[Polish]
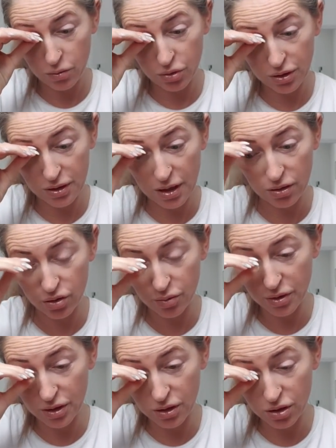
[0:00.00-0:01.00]
Muszę zerknąć,
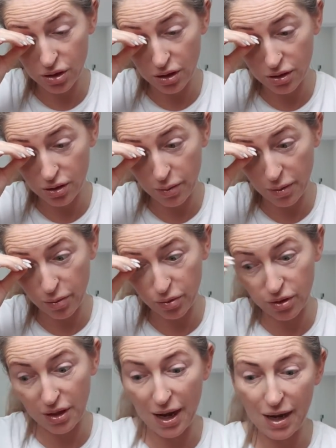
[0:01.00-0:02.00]
bo ta zniżka jest chyba
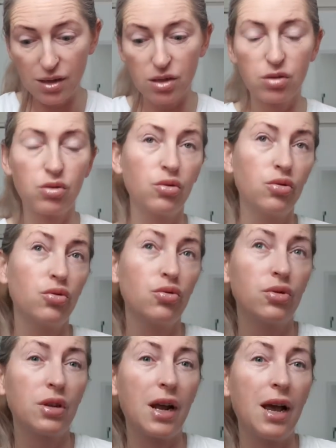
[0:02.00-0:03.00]
bodajże do
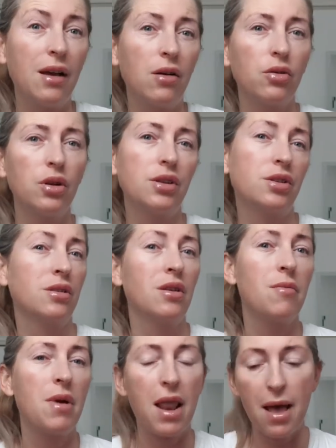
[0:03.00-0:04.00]
jutra, o ile się
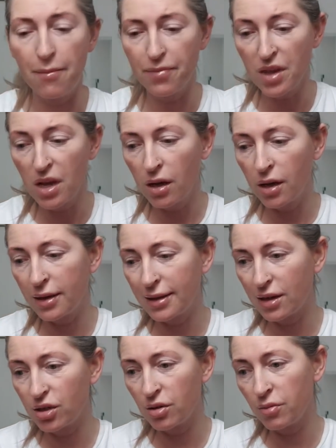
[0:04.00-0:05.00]
nie mylę. E,
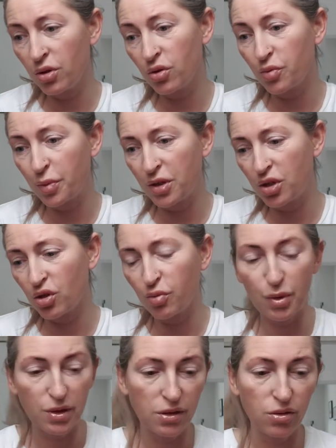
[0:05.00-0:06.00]
także minus
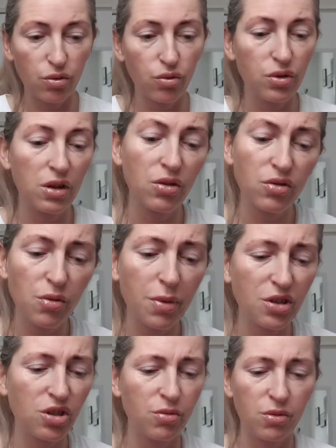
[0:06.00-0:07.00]
50% do jutra. No
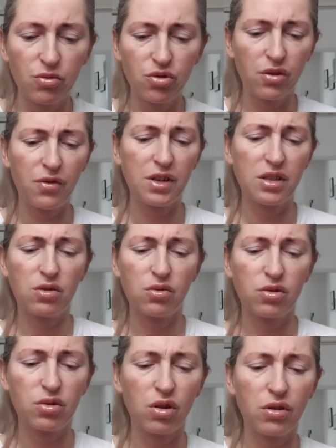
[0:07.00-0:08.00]
zobaczymy, muszę wejść na
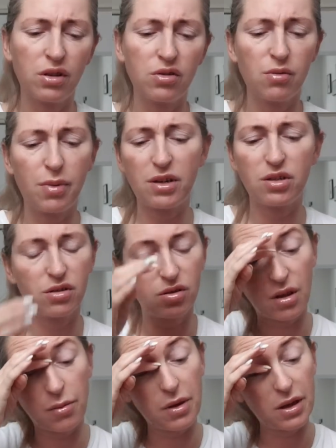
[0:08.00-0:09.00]
tą stronę i zobaczyć,
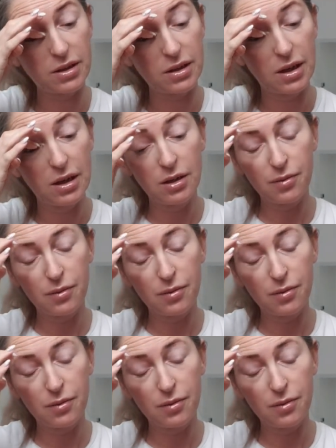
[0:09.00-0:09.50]
co tam jest.